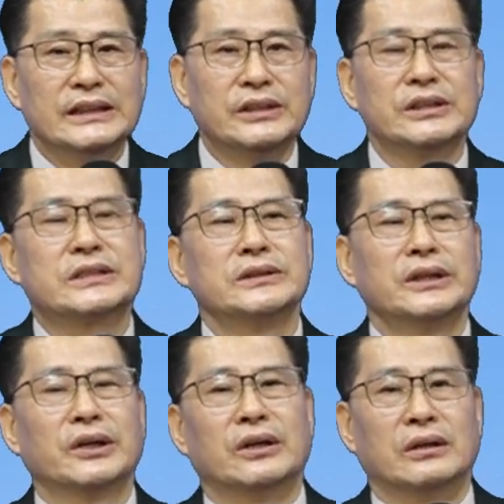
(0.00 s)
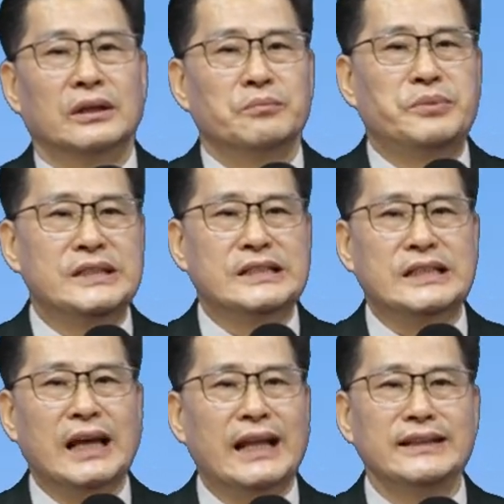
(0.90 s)
이것은요,
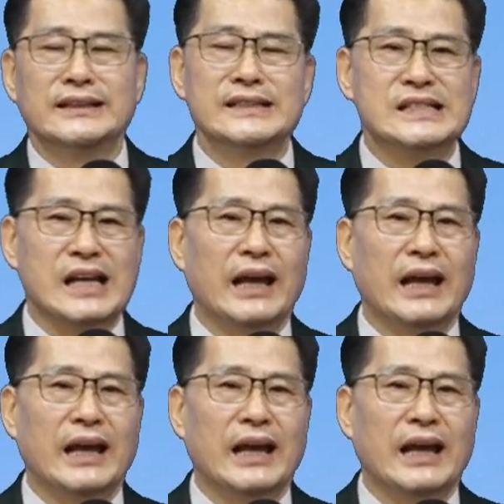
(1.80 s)
믿지 않는